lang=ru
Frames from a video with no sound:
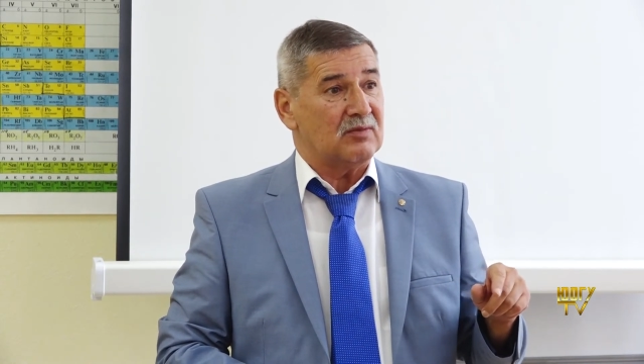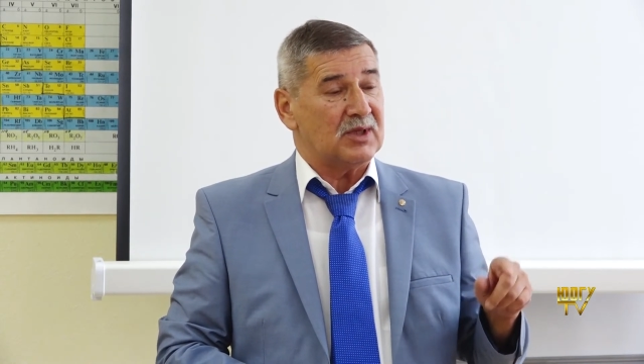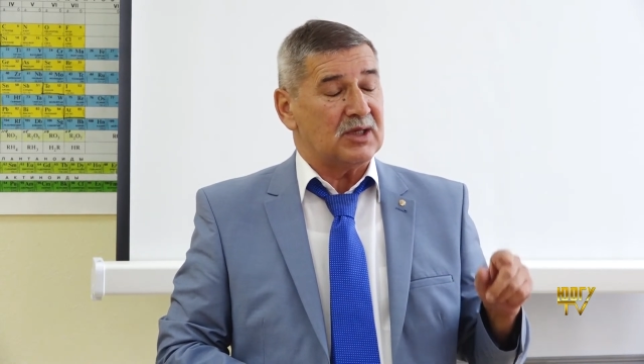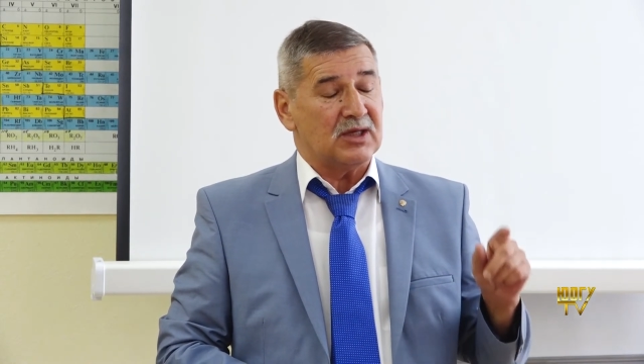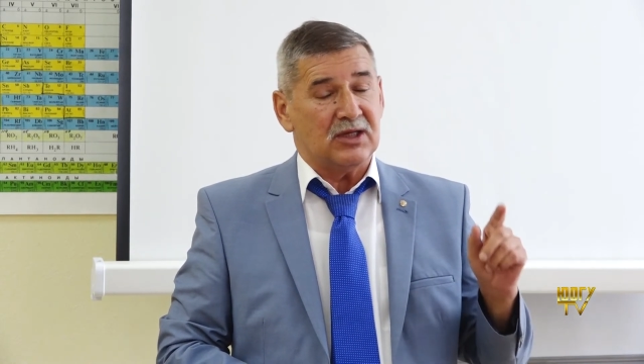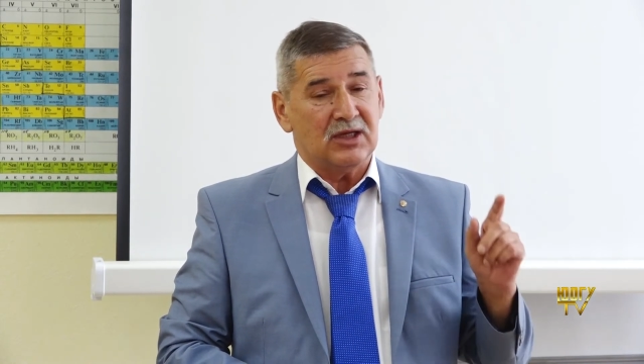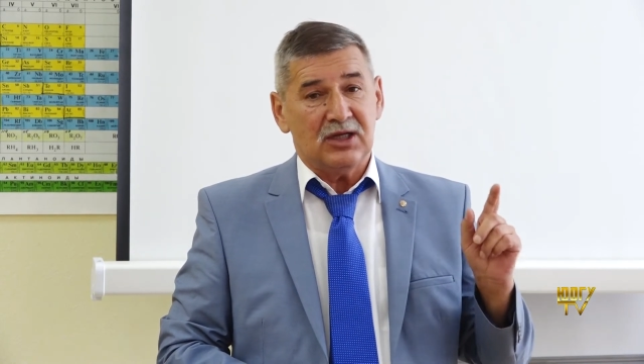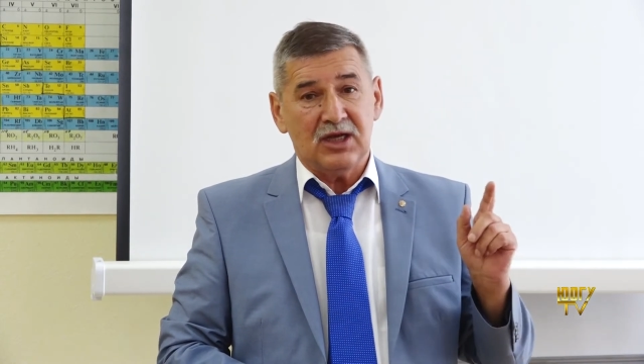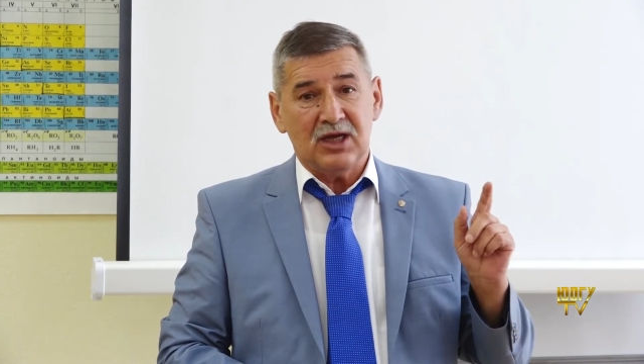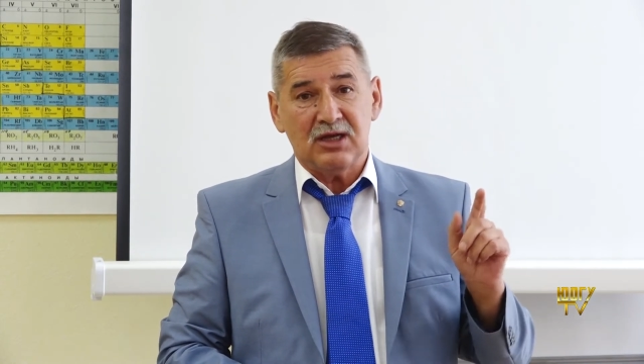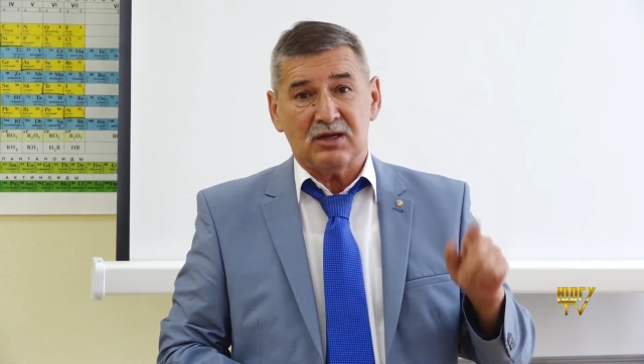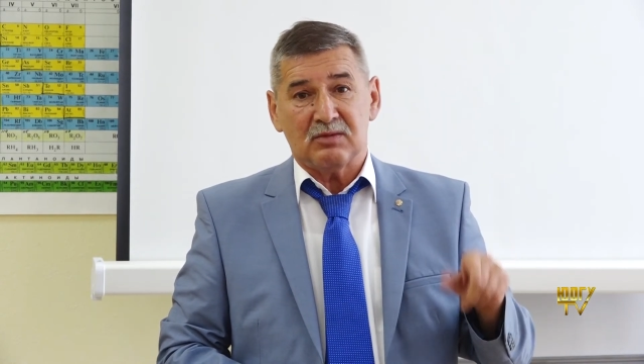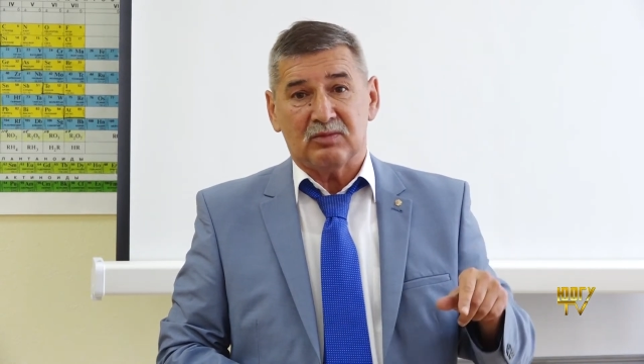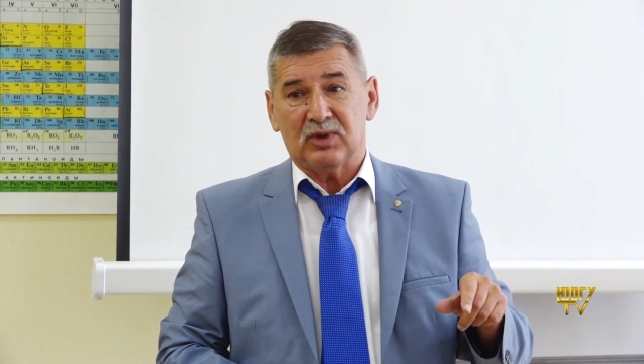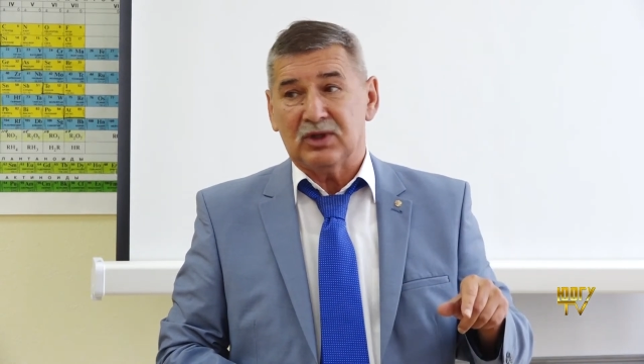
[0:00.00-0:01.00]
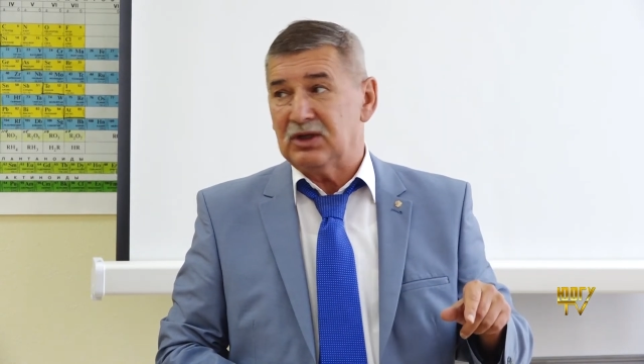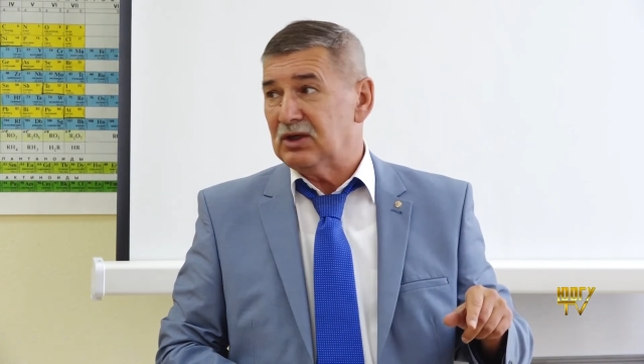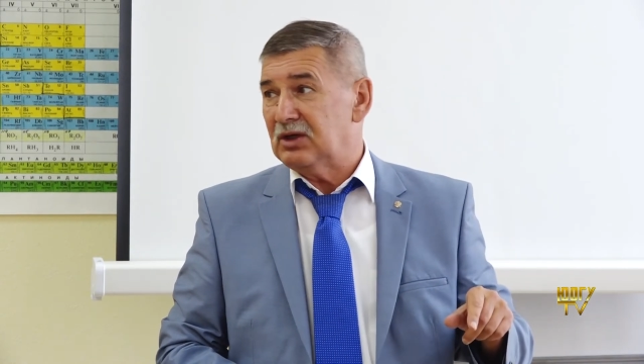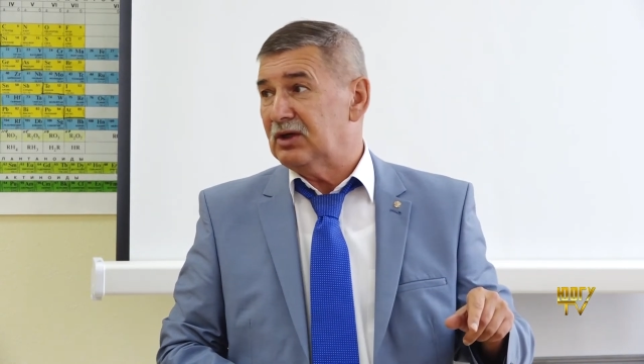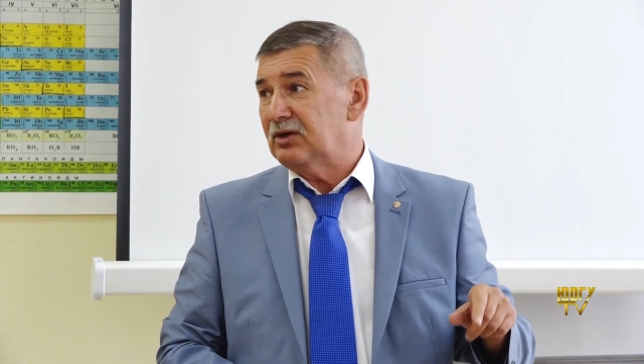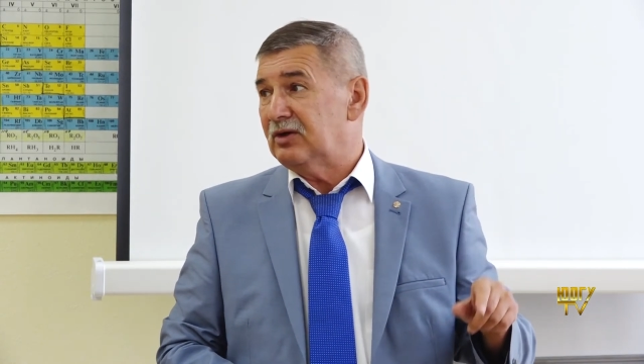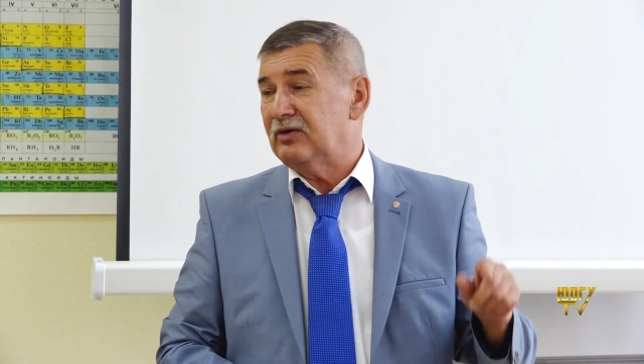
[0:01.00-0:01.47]
соединением
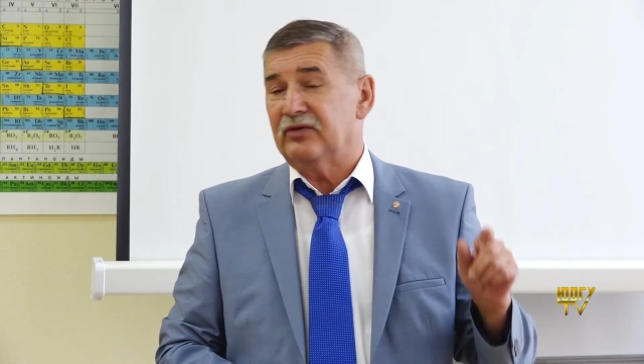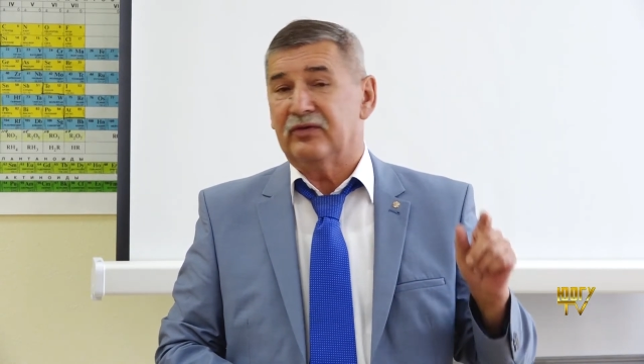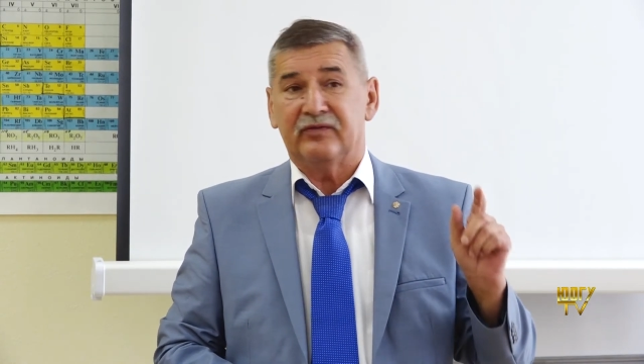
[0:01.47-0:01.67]
э,